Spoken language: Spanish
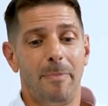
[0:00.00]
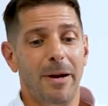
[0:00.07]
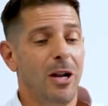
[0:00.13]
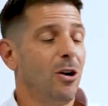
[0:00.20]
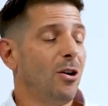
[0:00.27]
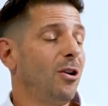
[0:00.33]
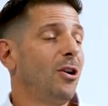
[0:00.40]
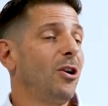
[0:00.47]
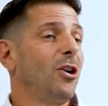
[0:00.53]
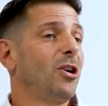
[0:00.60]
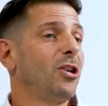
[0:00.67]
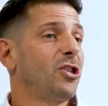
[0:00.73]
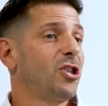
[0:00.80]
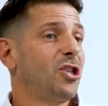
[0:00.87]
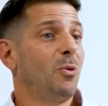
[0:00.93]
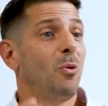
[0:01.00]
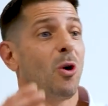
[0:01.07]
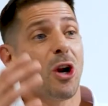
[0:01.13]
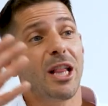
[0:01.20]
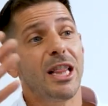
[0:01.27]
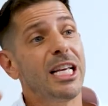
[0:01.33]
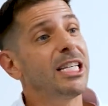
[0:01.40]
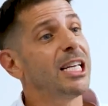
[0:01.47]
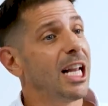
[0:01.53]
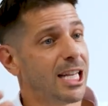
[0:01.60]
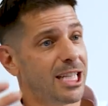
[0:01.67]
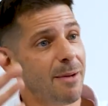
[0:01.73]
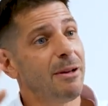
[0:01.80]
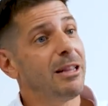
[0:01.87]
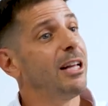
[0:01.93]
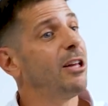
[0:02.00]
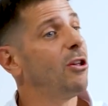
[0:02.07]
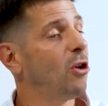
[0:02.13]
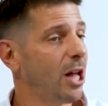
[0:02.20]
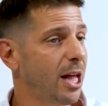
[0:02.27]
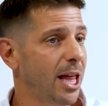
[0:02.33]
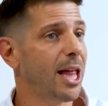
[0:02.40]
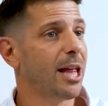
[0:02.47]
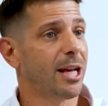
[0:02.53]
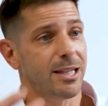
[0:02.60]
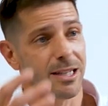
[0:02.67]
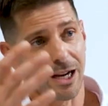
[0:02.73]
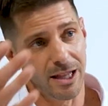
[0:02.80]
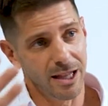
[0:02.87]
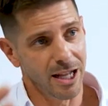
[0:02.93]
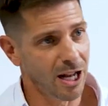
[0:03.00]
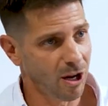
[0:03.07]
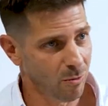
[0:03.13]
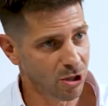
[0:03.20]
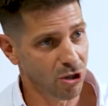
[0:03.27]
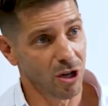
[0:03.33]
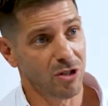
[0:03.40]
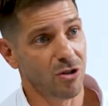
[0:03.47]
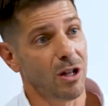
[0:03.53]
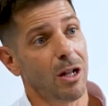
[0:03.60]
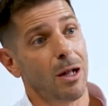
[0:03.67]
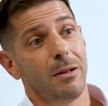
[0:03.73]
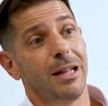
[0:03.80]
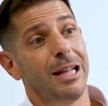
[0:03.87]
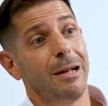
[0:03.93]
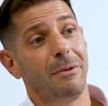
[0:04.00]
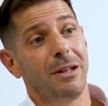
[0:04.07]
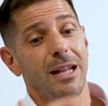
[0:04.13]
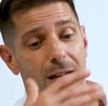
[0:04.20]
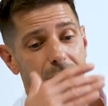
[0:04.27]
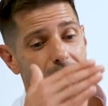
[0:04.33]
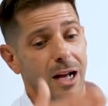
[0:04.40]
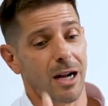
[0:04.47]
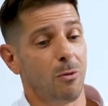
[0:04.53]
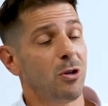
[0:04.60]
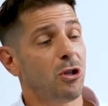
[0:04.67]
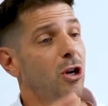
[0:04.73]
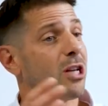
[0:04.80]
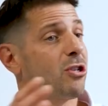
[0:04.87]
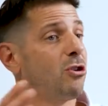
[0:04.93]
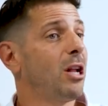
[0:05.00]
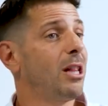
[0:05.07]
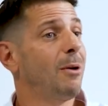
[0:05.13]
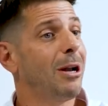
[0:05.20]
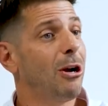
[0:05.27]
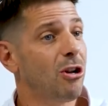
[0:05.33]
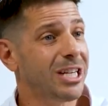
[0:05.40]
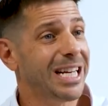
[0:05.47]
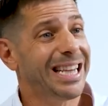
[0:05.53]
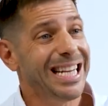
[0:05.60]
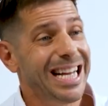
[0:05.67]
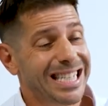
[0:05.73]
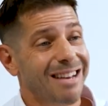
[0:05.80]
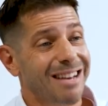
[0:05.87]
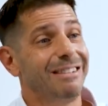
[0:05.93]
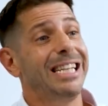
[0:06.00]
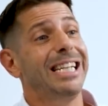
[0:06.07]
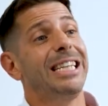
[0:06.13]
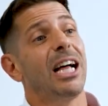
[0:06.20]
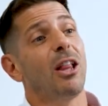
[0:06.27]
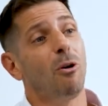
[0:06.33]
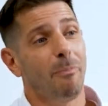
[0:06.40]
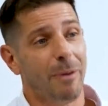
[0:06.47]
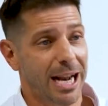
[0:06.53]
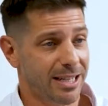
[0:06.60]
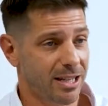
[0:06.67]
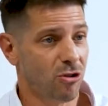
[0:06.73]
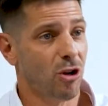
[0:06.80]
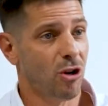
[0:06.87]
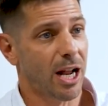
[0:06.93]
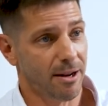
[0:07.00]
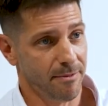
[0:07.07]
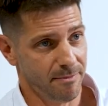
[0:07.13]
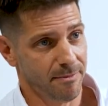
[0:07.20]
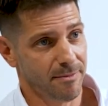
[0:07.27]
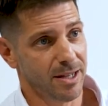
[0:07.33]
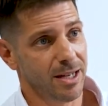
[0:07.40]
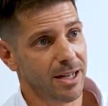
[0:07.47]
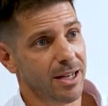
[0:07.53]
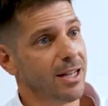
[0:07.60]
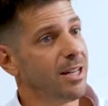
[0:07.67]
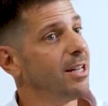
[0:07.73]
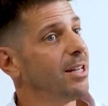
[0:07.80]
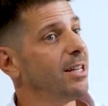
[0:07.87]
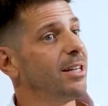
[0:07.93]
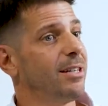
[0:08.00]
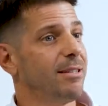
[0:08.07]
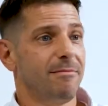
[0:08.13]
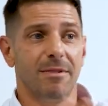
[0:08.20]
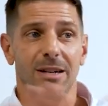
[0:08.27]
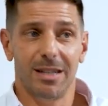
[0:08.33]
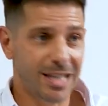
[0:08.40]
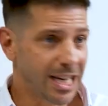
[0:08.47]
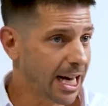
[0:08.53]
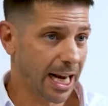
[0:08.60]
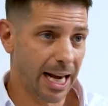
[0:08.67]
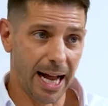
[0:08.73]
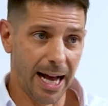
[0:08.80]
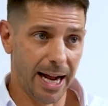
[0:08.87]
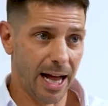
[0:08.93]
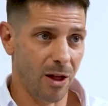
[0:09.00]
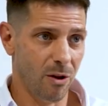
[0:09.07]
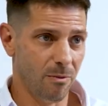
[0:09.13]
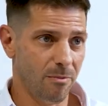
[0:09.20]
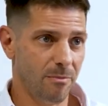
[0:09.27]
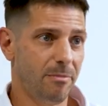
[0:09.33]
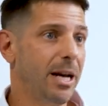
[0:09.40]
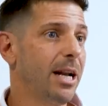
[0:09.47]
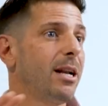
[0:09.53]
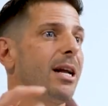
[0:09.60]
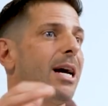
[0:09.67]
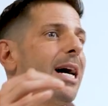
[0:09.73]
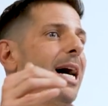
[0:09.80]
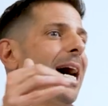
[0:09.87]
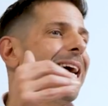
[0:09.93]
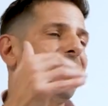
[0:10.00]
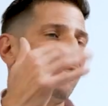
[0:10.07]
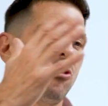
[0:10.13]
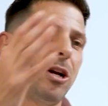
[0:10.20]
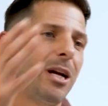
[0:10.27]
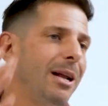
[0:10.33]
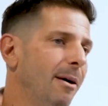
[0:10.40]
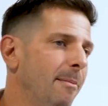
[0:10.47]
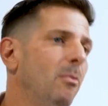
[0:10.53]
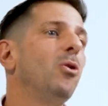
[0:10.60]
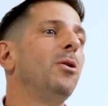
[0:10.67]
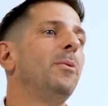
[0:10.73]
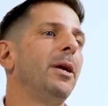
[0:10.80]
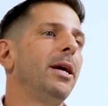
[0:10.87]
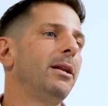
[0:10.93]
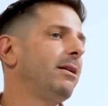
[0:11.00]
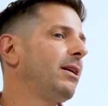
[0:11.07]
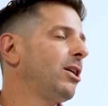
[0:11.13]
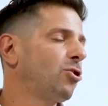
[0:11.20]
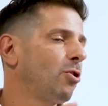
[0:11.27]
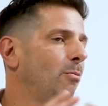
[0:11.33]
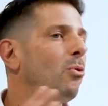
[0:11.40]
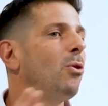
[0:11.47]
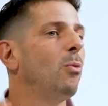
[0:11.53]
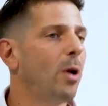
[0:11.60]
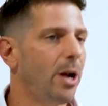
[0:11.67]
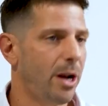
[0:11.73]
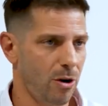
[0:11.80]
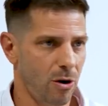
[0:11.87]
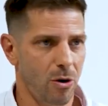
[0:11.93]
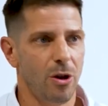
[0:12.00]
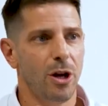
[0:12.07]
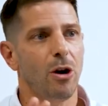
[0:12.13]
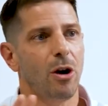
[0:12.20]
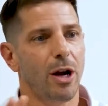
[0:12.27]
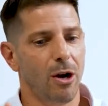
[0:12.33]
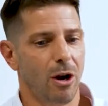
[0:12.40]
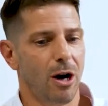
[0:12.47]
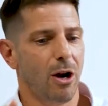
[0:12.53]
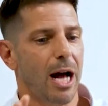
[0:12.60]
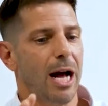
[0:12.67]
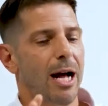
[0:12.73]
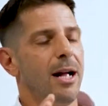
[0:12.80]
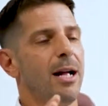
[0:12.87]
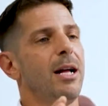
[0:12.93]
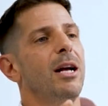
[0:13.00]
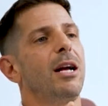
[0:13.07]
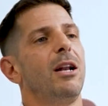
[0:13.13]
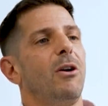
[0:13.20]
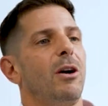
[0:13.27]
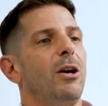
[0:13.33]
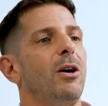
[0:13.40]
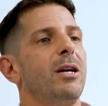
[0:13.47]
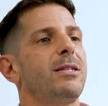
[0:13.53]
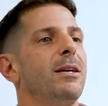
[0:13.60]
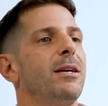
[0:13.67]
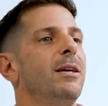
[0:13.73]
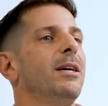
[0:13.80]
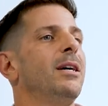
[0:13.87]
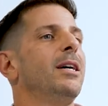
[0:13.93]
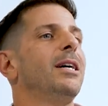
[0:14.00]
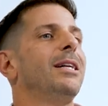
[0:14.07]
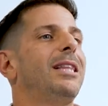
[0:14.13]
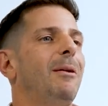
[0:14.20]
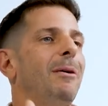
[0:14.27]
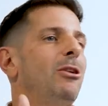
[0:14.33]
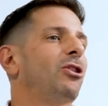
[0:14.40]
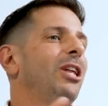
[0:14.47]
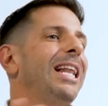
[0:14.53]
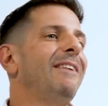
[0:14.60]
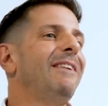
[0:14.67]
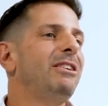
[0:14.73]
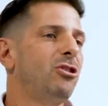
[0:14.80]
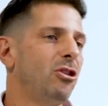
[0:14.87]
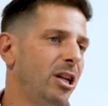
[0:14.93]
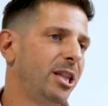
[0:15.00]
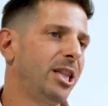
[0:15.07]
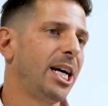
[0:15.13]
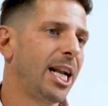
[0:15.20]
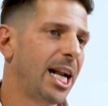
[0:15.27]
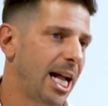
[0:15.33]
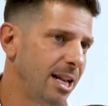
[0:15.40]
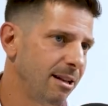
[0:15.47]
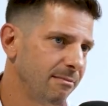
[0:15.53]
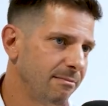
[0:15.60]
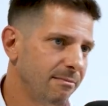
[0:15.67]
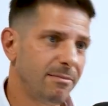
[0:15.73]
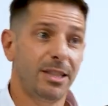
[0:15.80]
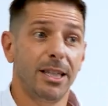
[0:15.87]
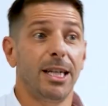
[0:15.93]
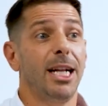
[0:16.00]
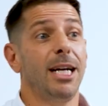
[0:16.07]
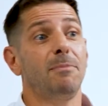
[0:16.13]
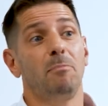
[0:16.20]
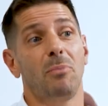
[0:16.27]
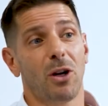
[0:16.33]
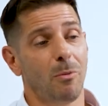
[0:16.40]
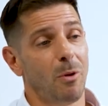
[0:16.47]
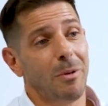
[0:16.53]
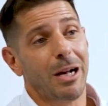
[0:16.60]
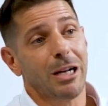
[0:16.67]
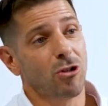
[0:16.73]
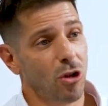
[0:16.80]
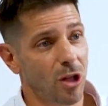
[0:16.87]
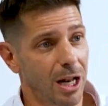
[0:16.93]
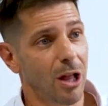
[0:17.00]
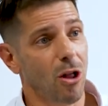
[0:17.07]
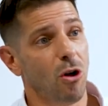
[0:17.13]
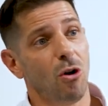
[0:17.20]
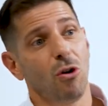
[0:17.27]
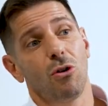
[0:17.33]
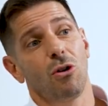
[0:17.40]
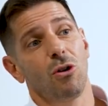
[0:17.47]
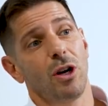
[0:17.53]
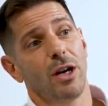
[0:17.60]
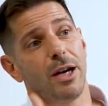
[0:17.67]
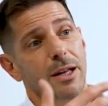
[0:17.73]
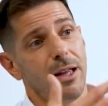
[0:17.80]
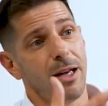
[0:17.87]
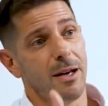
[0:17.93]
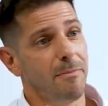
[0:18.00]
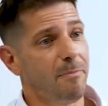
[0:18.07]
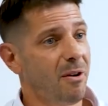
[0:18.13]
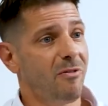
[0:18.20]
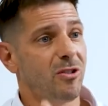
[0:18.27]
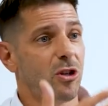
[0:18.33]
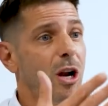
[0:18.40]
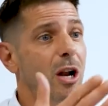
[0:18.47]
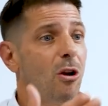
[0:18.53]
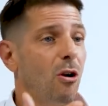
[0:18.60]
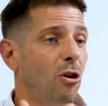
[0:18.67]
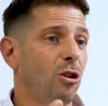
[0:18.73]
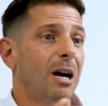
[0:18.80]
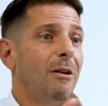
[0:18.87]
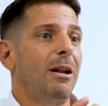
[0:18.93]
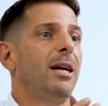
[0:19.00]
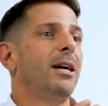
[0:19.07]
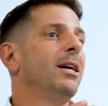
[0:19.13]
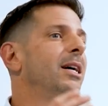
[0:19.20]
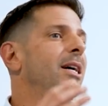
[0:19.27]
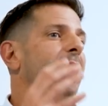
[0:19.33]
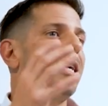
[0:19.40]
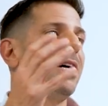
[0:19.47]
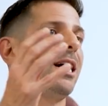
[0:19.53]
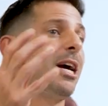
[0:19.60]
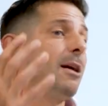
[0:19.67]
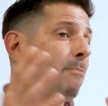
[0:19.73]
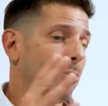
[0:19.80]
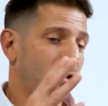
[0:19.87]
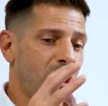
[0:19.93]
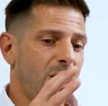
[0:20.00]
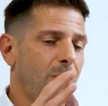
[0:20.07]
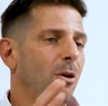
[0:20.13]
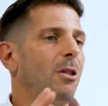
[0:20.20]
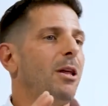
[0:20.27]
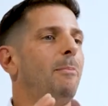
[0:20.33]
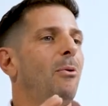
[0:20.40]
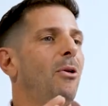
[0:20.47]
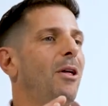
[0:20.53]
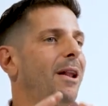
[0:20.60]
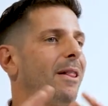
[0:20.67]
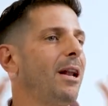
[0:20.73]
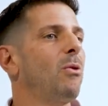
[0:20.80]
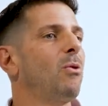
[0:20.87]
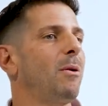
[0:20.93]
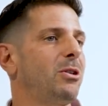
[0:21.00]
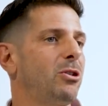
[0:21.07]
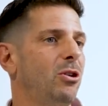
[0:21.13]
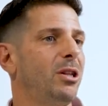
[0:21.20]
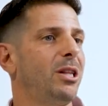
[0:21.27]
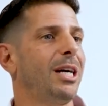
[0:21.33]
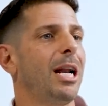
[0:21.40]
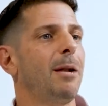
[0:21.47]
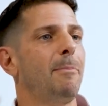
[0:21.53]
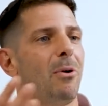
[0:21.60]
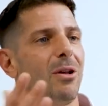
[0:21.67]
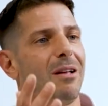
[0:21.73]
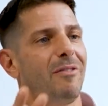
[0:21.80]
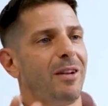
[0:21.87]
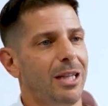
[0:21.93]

pero si vos rendís el examen de idoneidad que se rinde en la Comisión Nacional de, Valores, ya estarías habilitado para asesorar. Sin carrera de grado. ¿Bien? Hay asesores que le van muy bien y que son muy buenos, no digo que no. Ahora, lo que digo es, tal vez no te da la visión integral, si querés, por ejemplo, en mi caso del lado eh, de profesional en lo contable, impositivo de poder darle una visión integral, porque en